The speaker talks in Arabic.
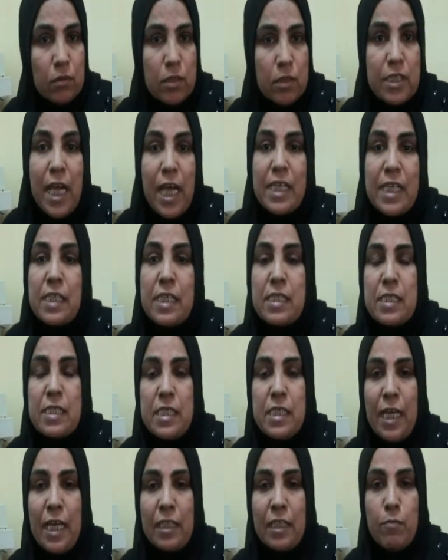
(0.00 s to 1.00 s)
دي
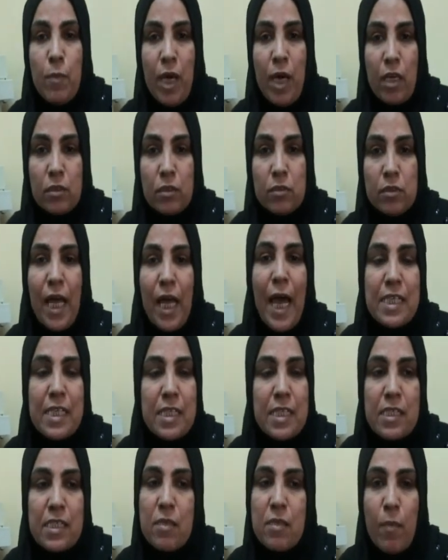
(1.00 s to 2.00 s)
اساسيات مرض ده
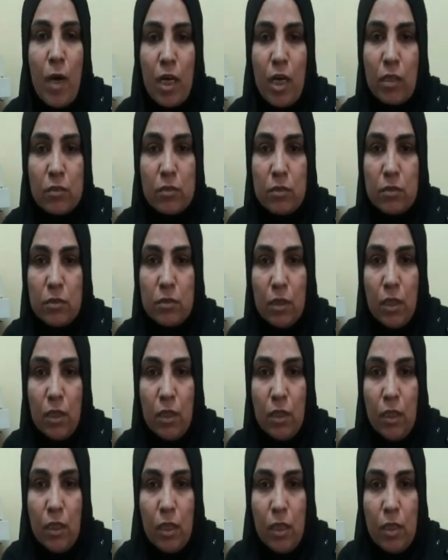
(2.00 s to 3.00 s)
اساسي مرض
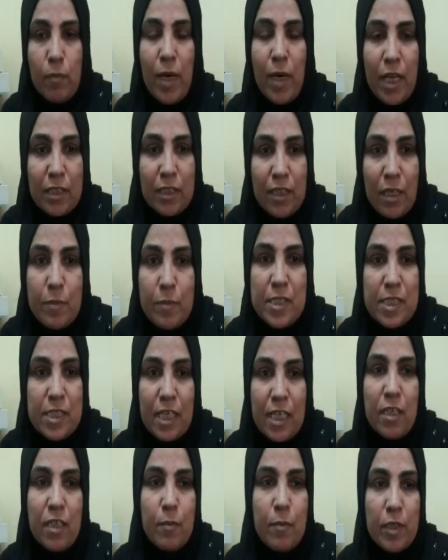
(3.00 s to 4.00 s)
المرض ده
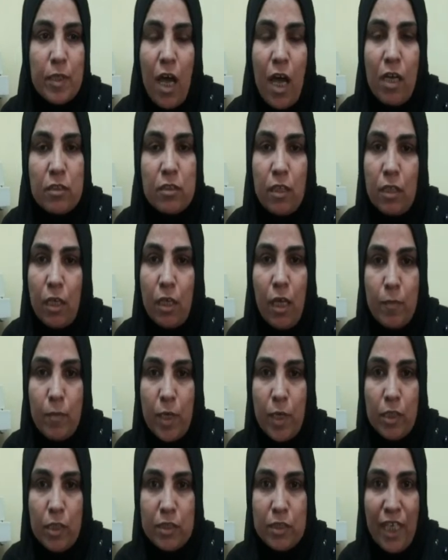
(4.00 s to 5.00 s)
بالذات ده من اخطر
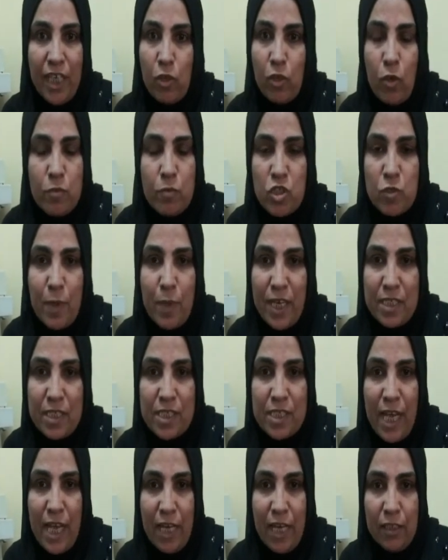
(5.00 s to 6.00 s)
الامراض يعني هو مش
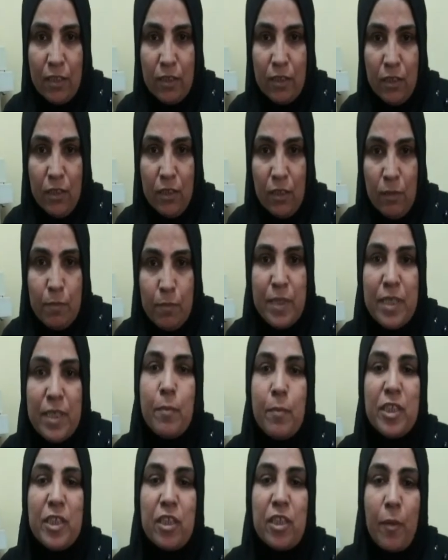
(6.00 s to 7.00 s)
مرض سهل
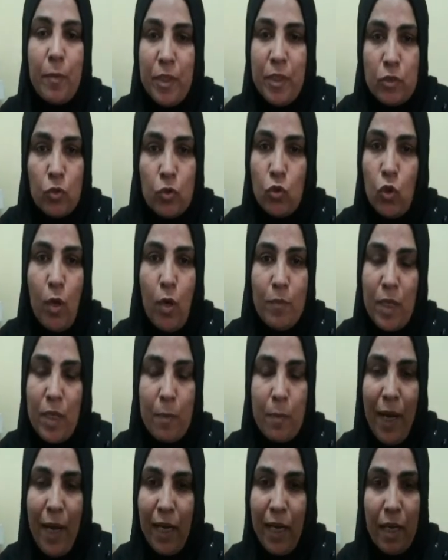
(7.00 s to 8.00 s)
من من طبيعته ان هو من
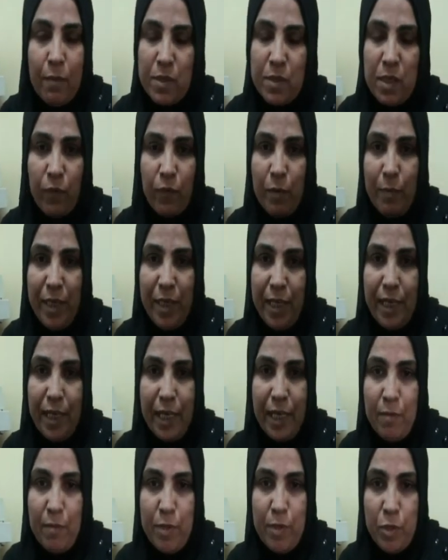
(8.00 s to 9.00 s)
4 ل 5%
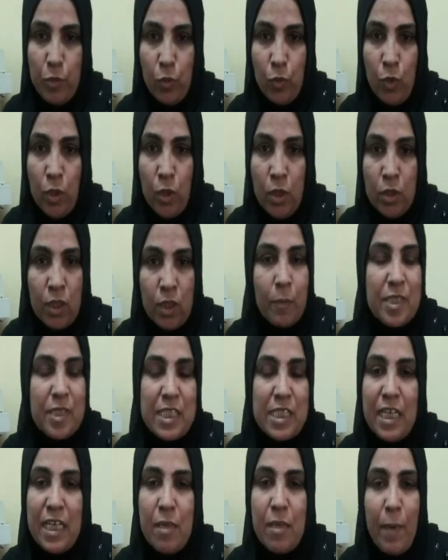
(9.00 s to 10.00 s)
النجاه منه طب
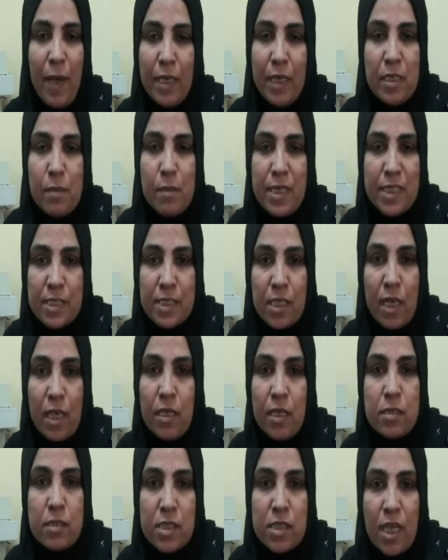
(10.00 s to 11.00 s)
ازاي يبقى يبقى
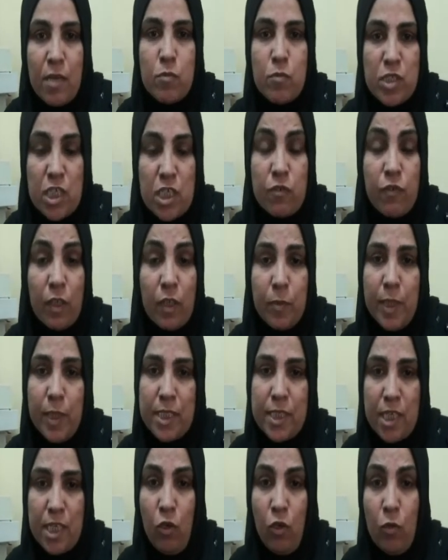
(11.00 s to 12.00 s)
ازاي ازاي مستشفى
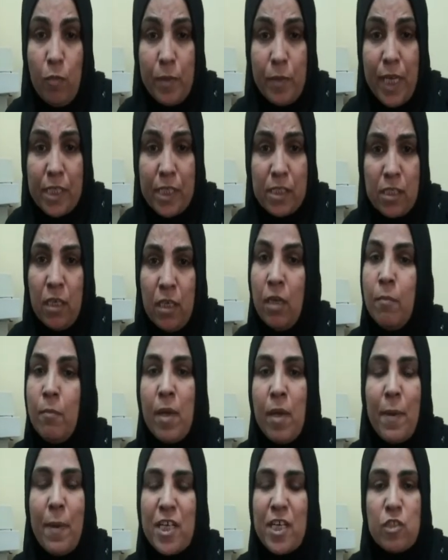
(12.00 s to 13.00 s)
كبيره زي الحميات دي
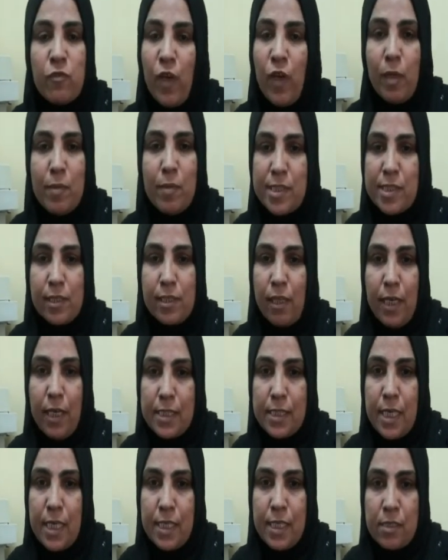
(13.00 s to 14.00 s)
ما يبقاش فيها المصل
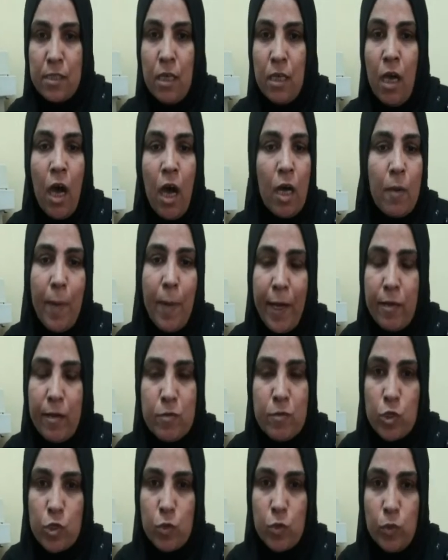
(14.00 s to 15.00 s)
ده اساسي اربع
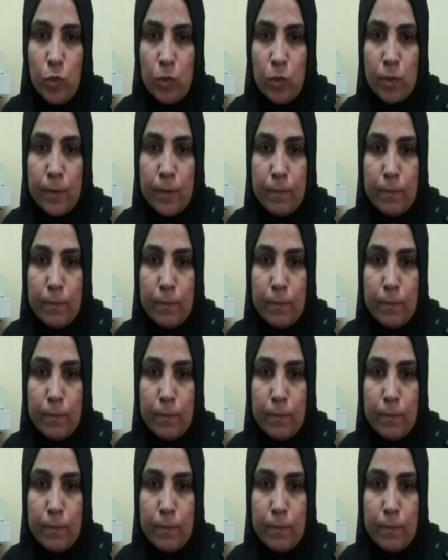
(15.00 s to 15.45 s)
خمس شهور